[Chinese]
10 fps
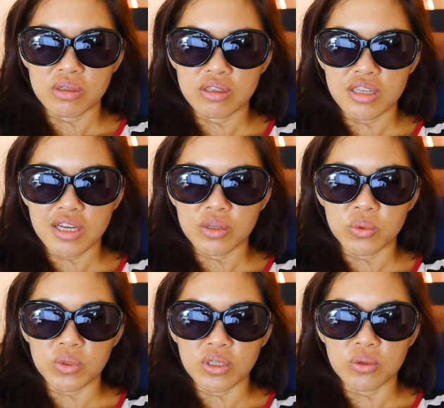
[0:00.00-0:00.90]
在
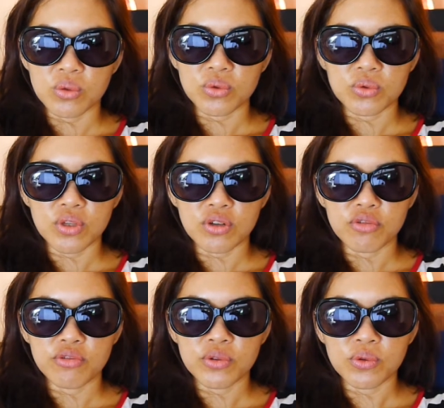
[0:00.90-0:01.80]
古印度的
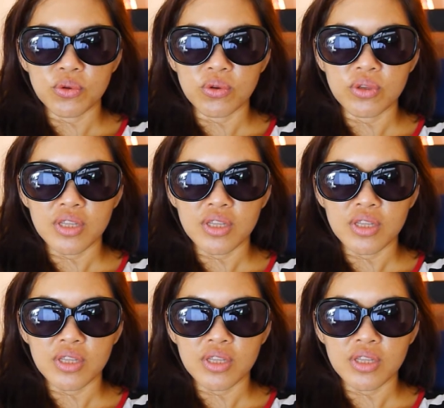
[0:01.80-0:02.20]
妇女，